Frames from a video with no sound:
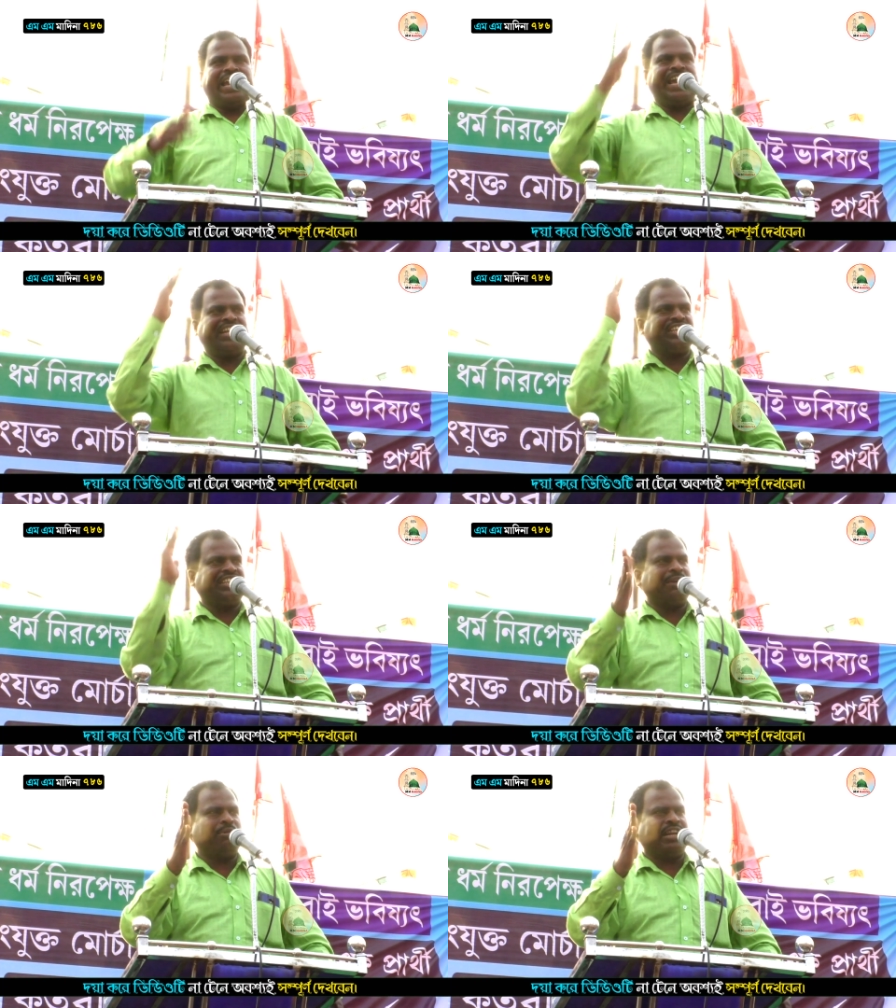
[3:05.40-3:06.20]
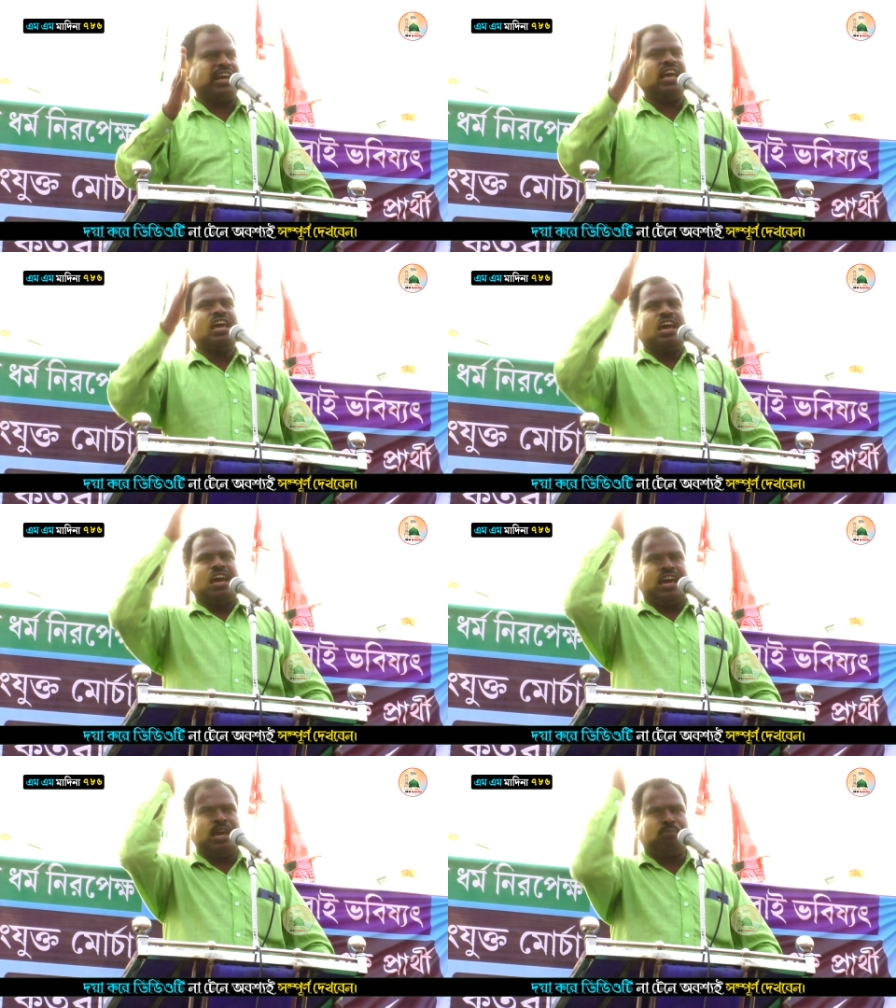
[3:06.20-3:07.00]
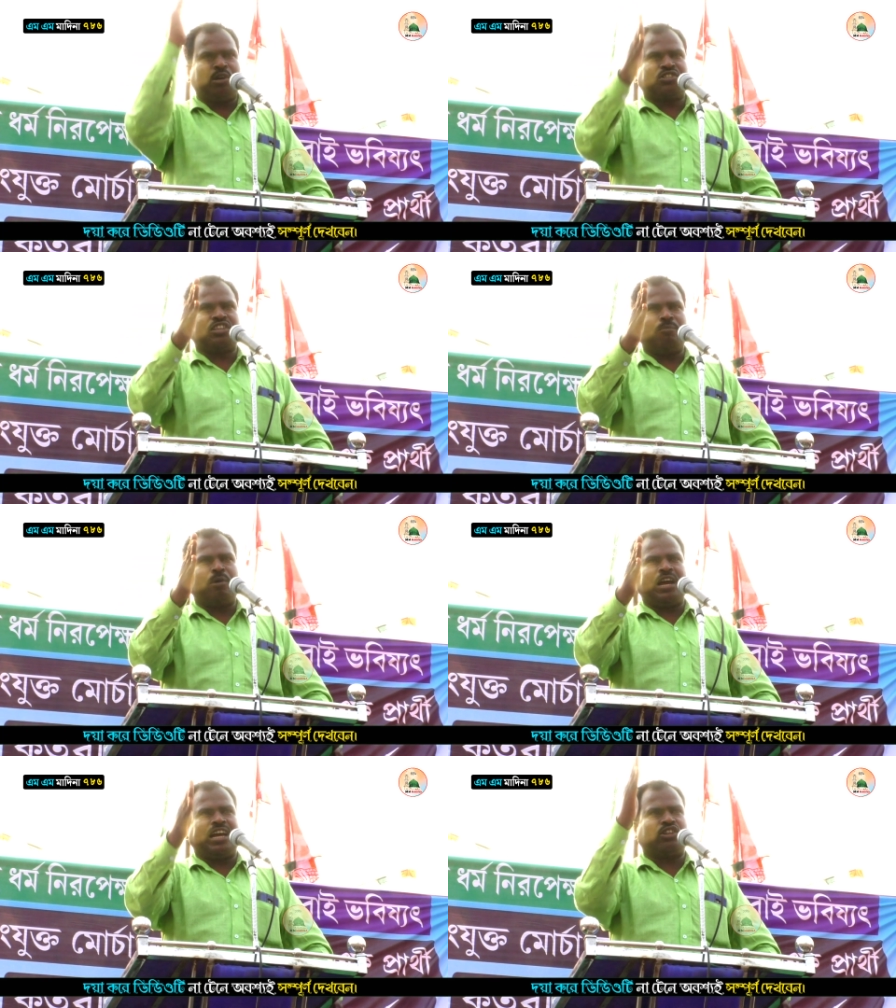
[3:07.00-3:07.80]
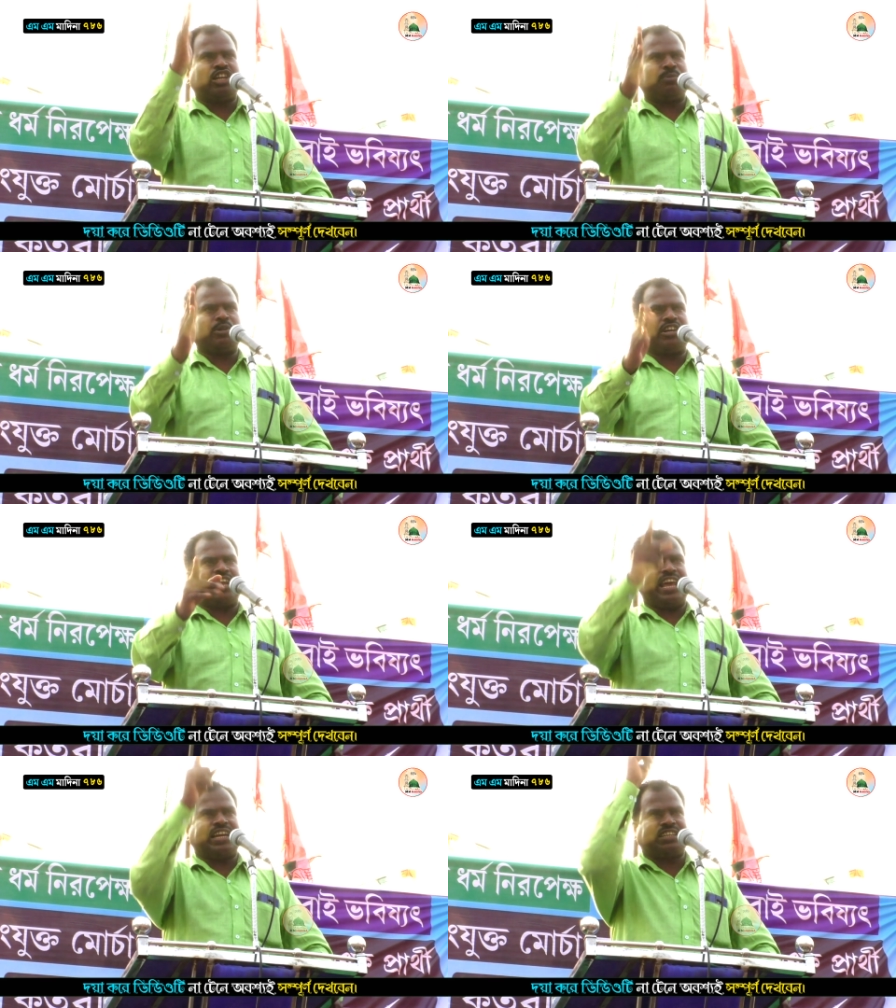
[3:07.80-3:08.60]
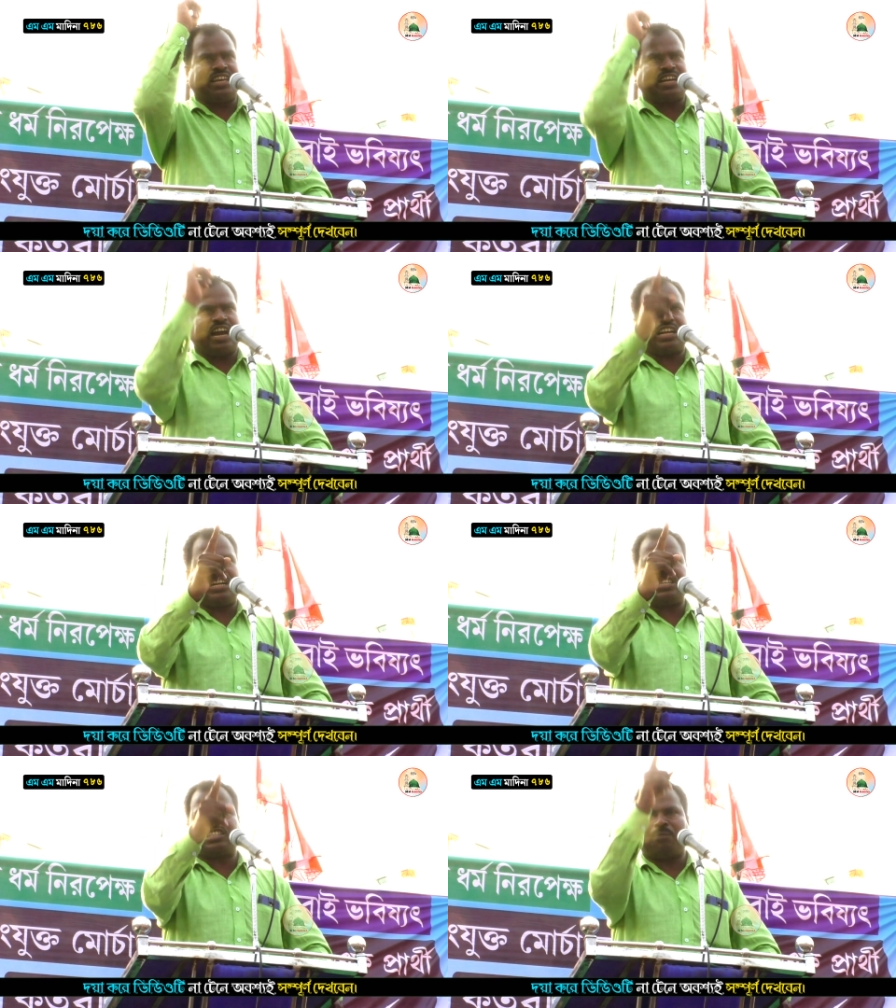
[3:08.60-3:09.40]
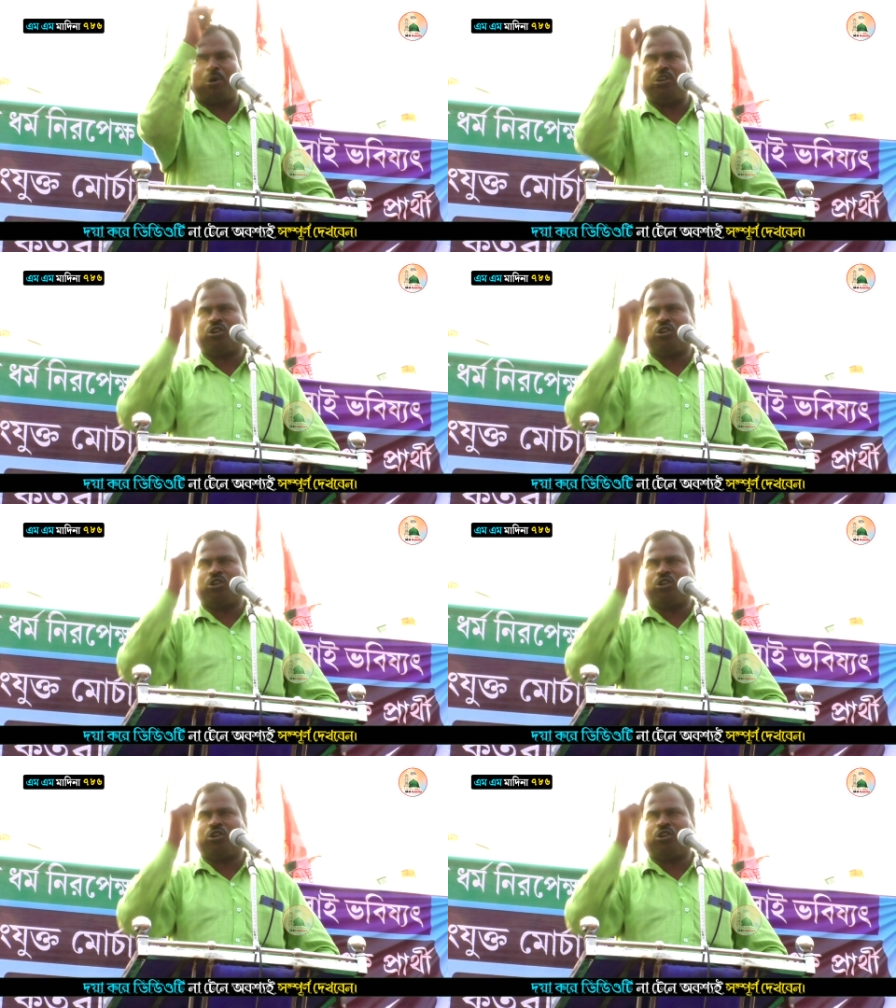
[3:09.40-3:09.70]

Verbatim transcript: এই মনে এই পশ্চিমবঙ্গে দশ বছরে একটি কারখানা স্থাপন